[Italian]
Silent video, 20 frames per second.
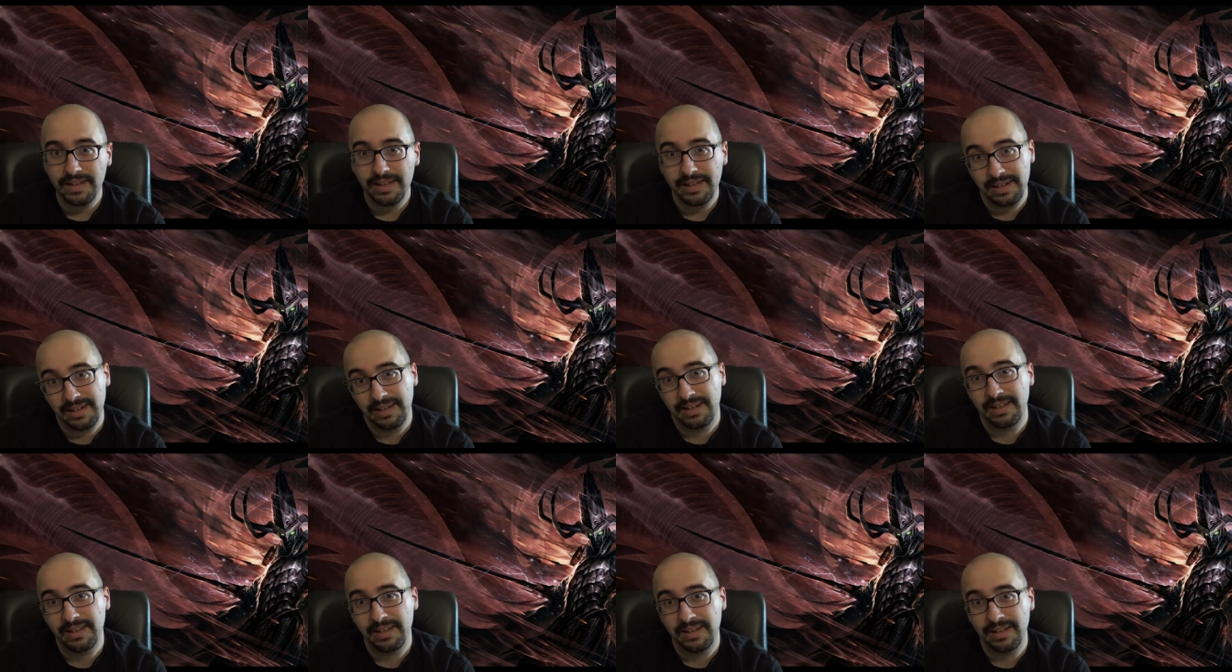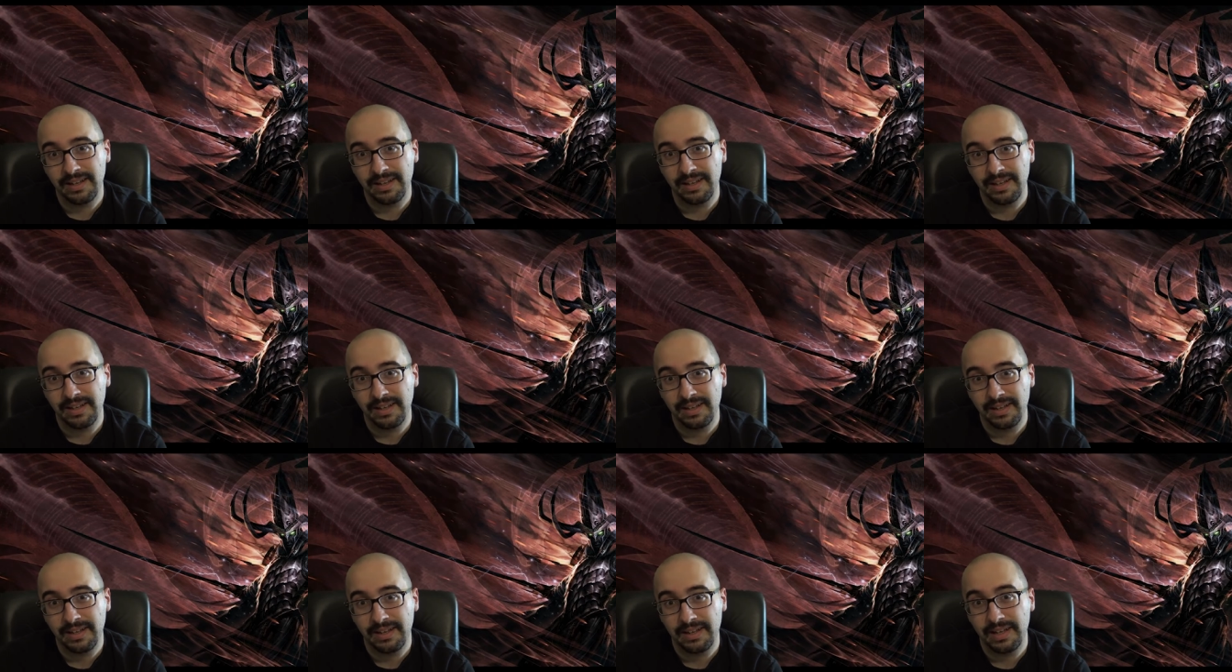Il,
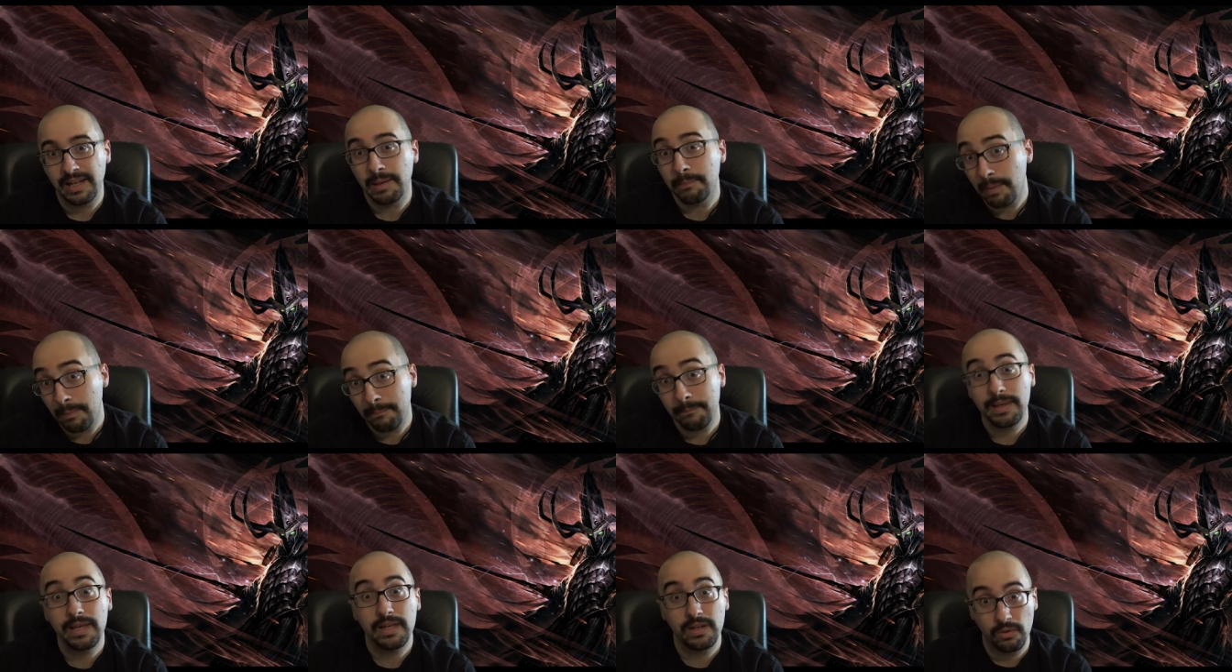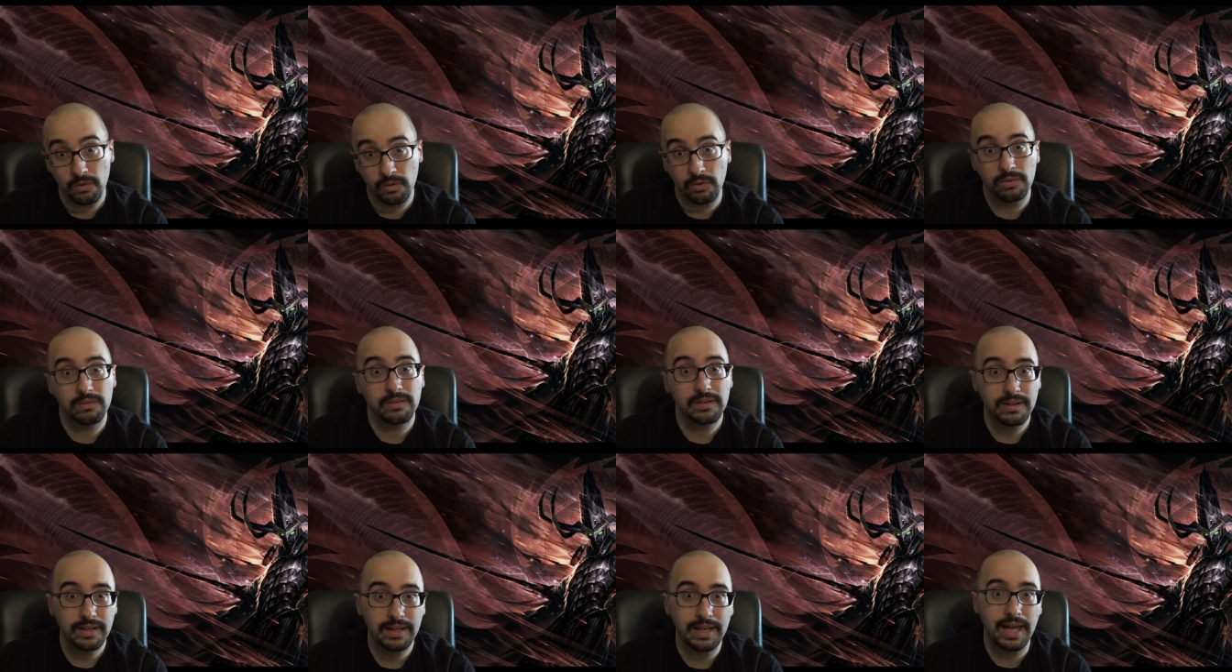eh, il bambino
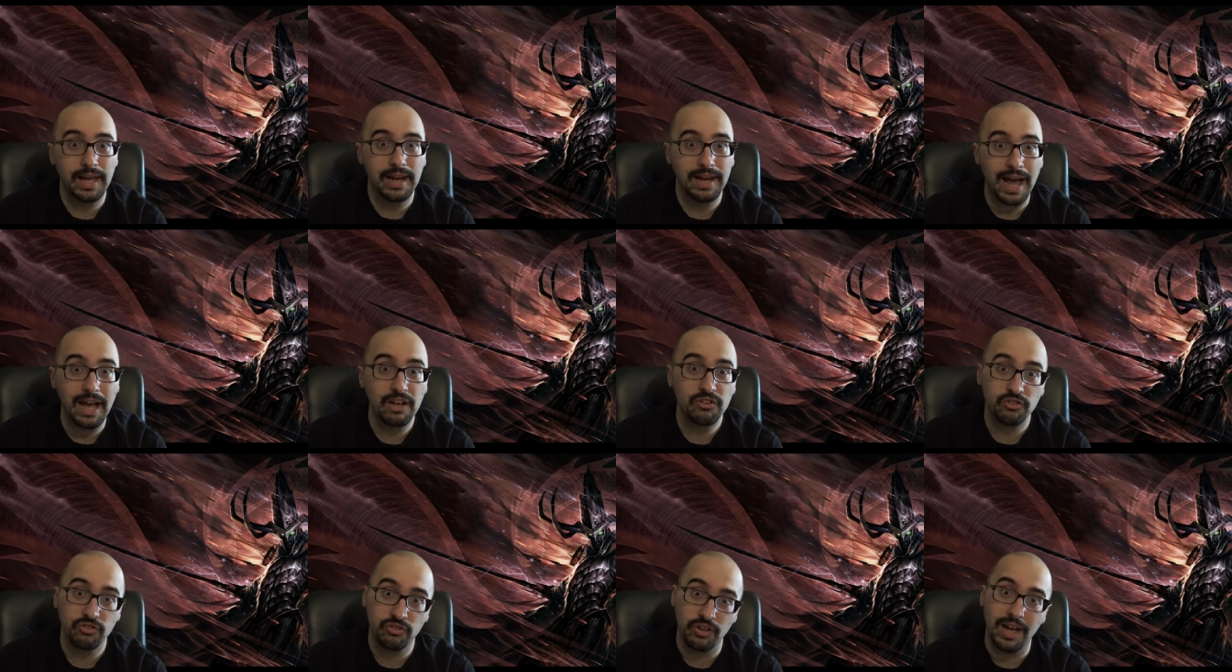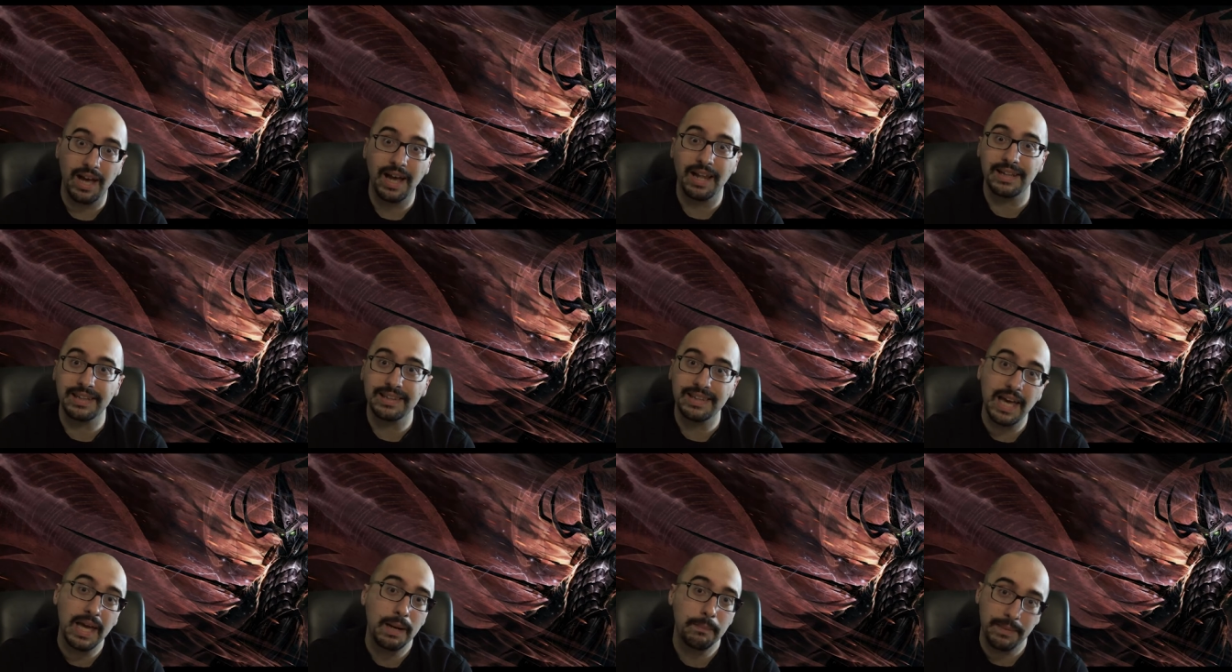che nasce al
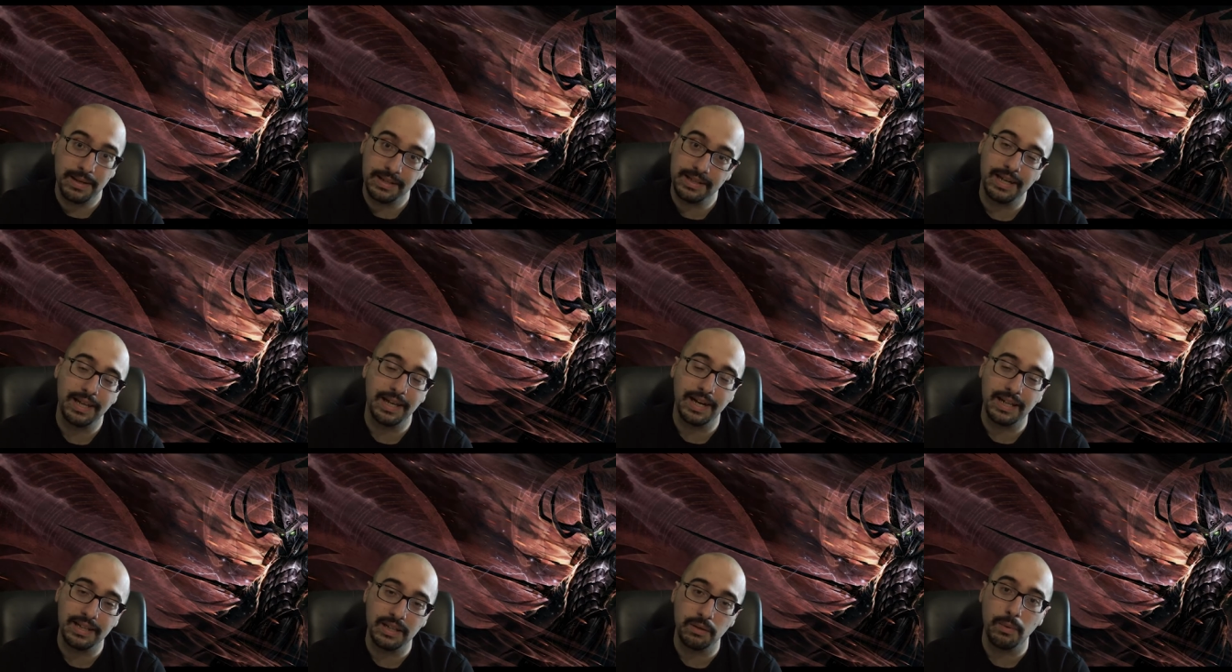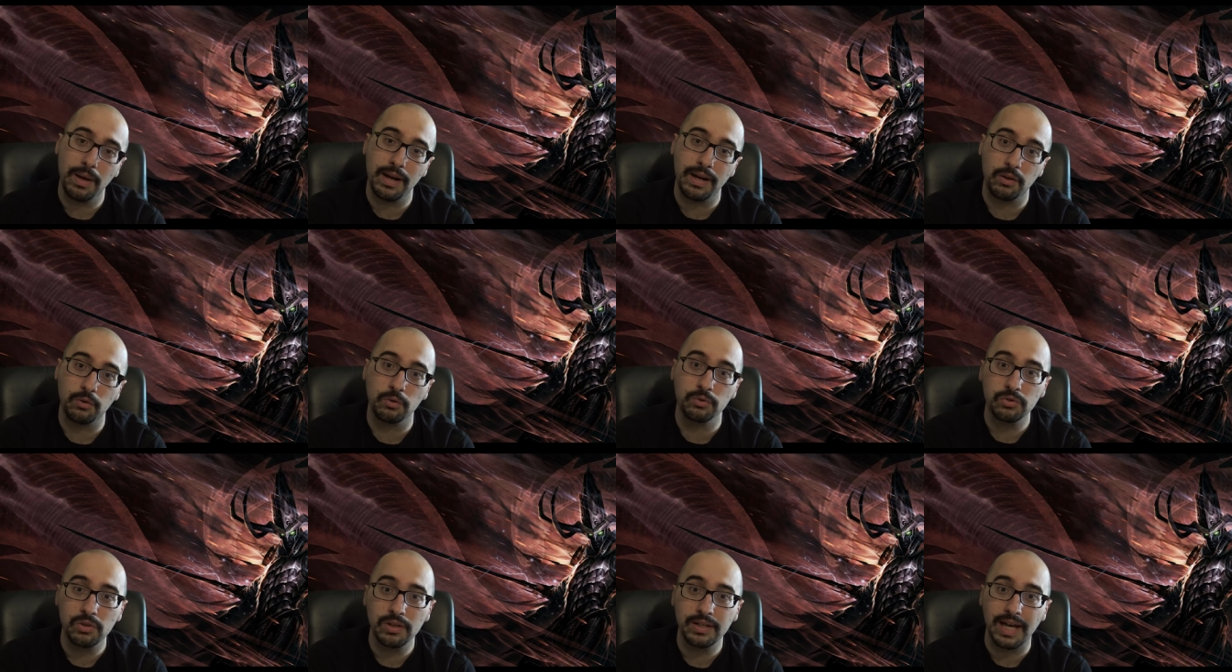termine delle grandi guerre
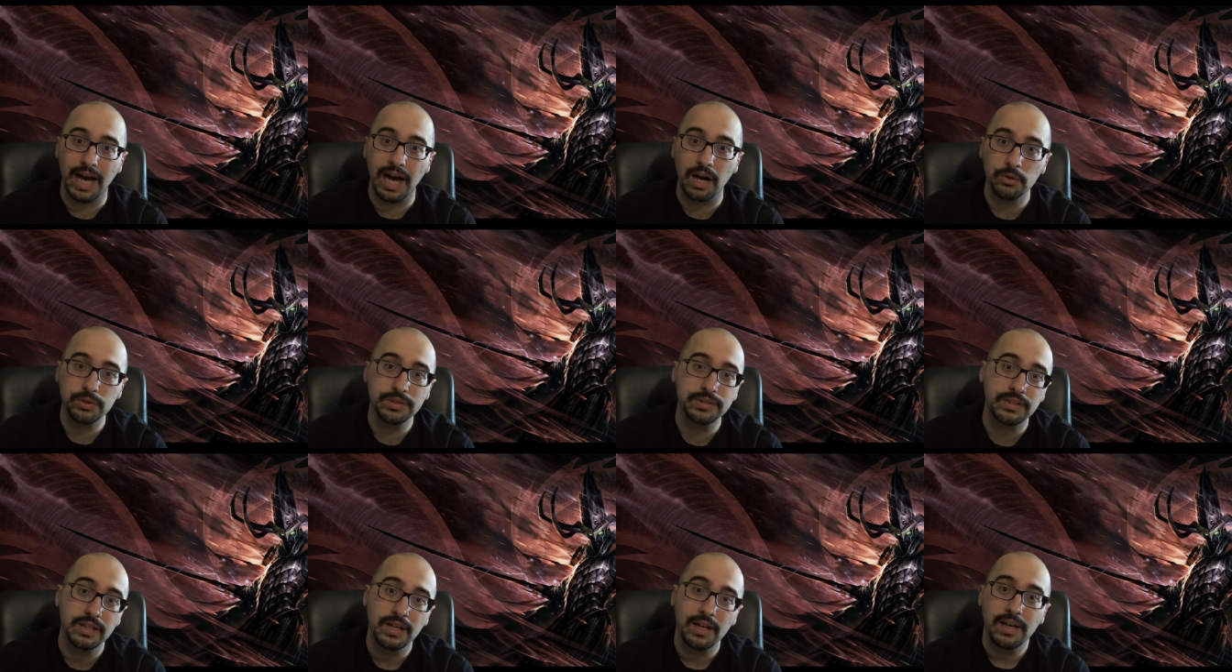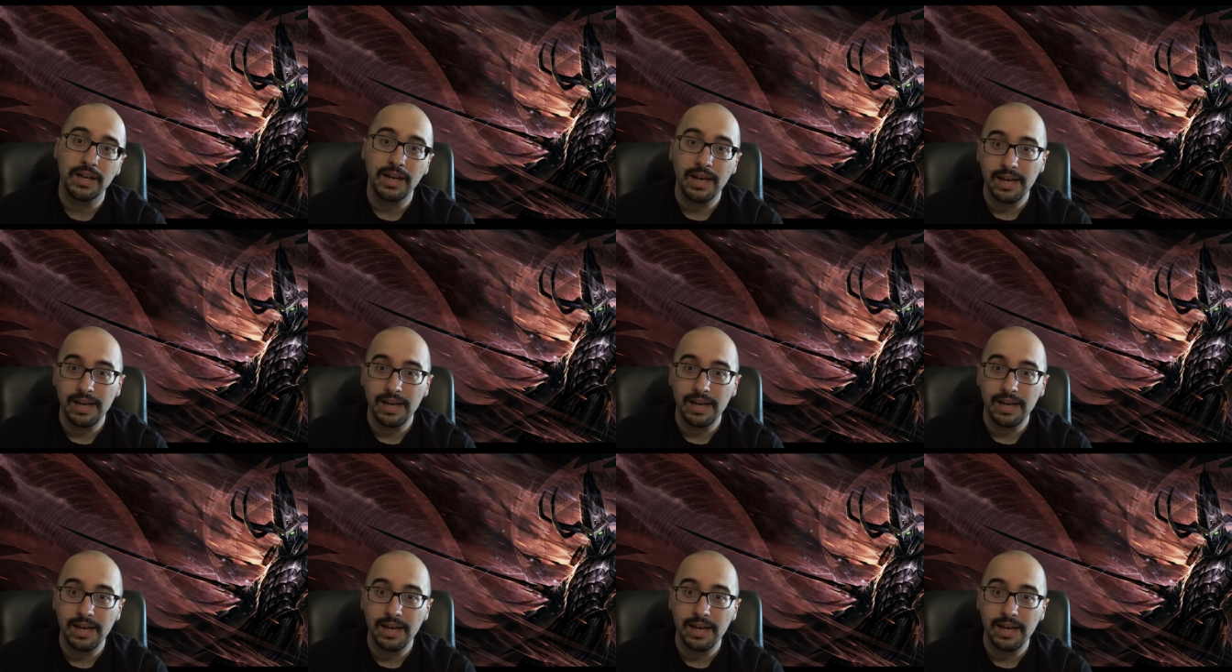contro il caos